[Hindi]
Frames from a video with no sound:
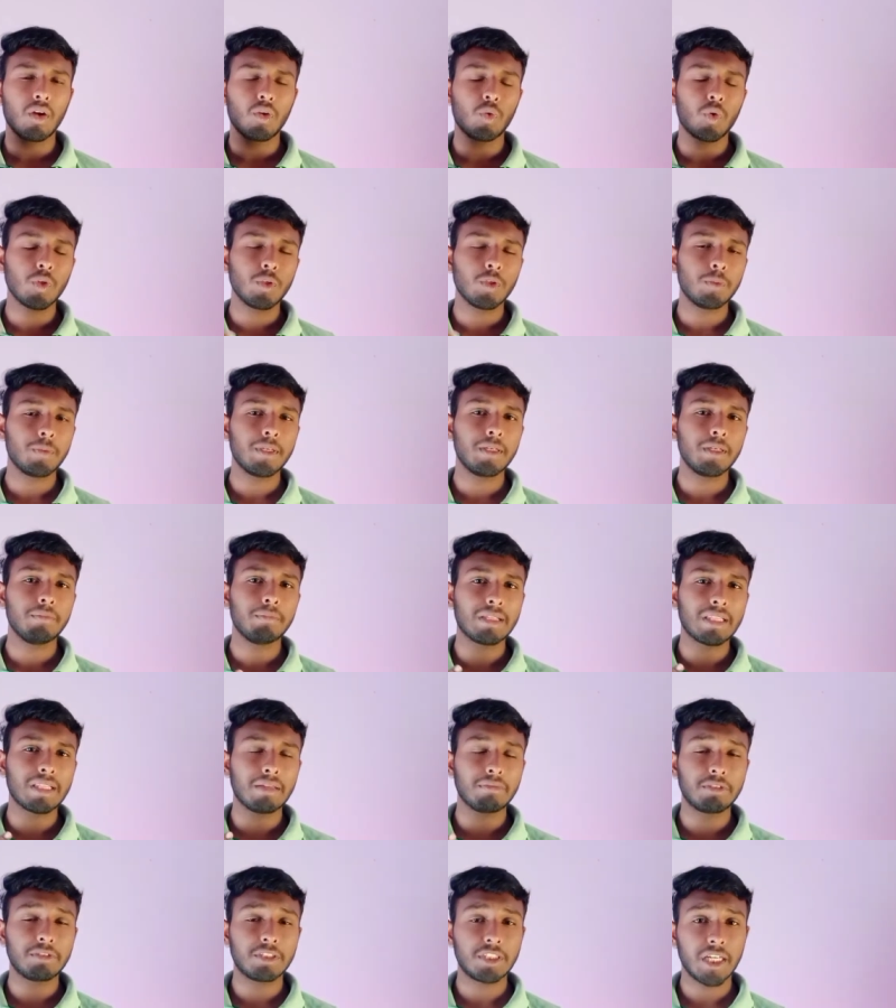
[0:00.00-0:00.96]
कुछ भी
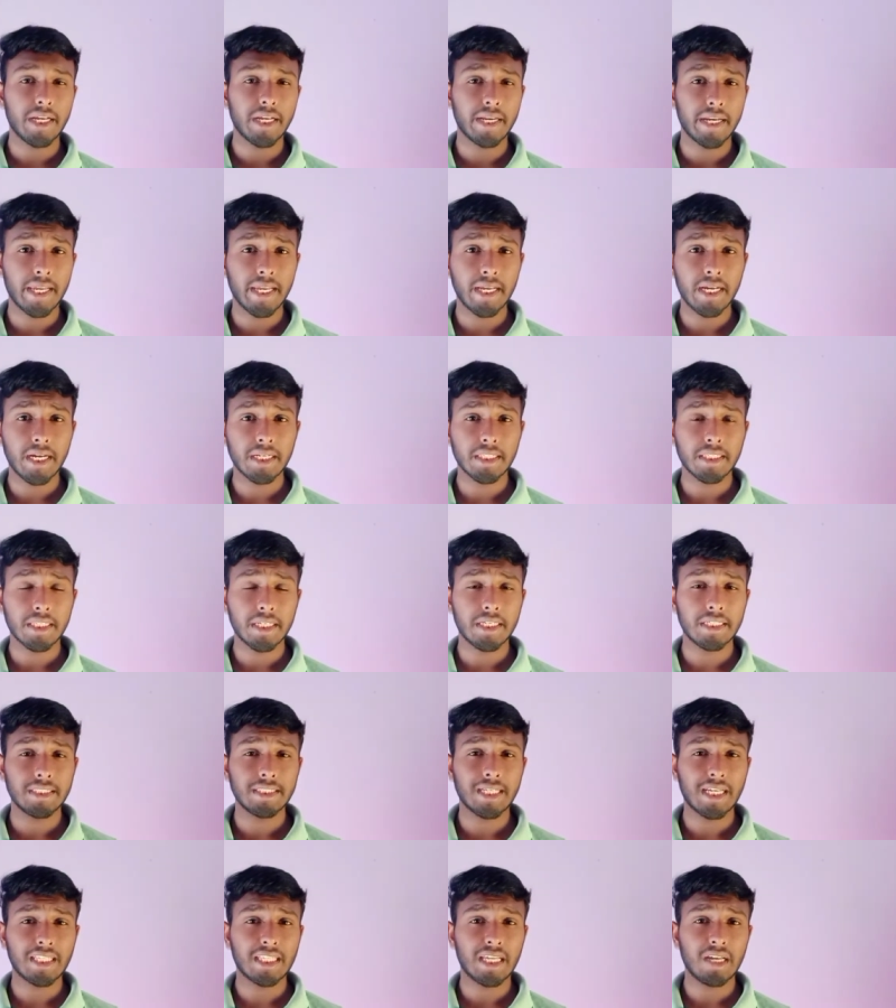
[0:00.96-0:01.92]
मतलब चेक नहीं करते
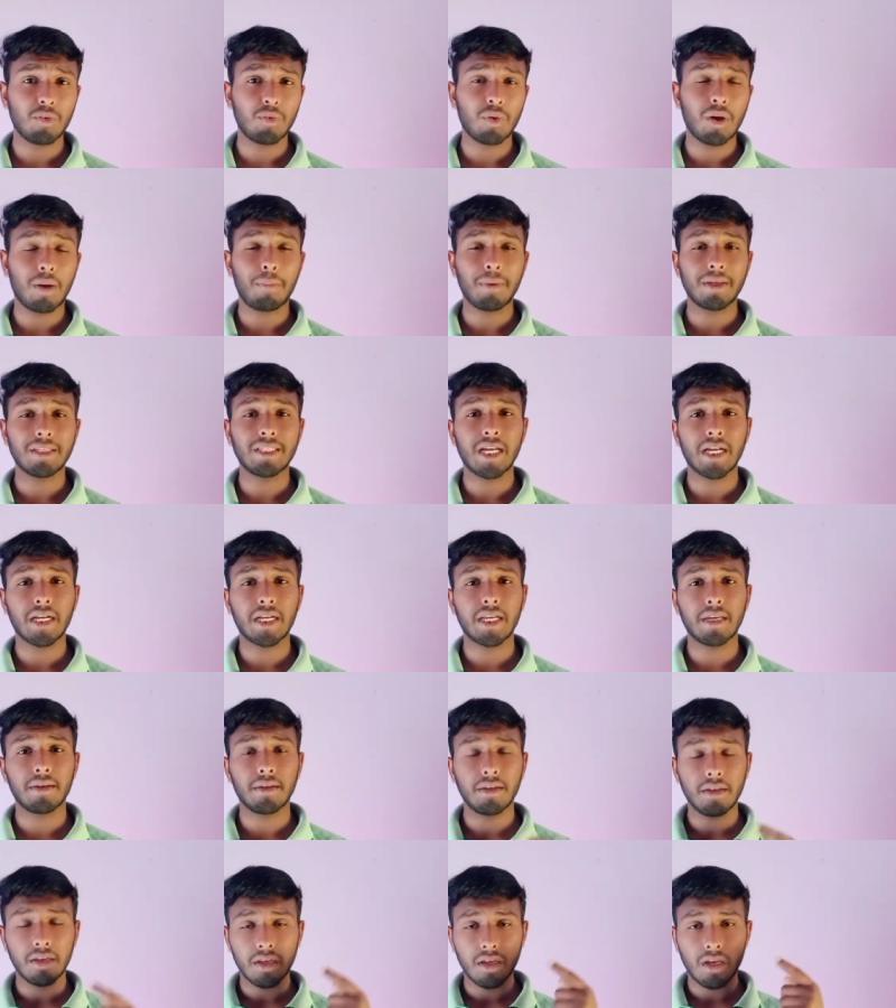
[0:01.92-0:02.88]
हैं ज़्यादा वहाँ पर
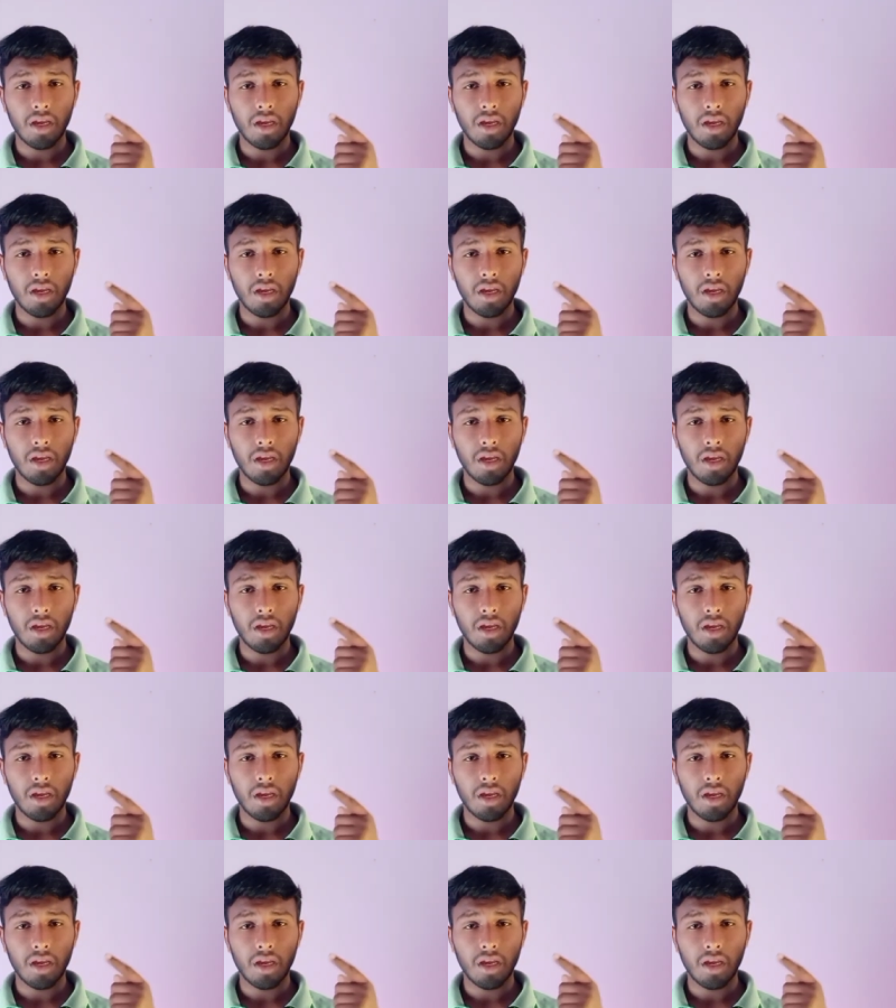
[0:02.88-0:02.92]
जाके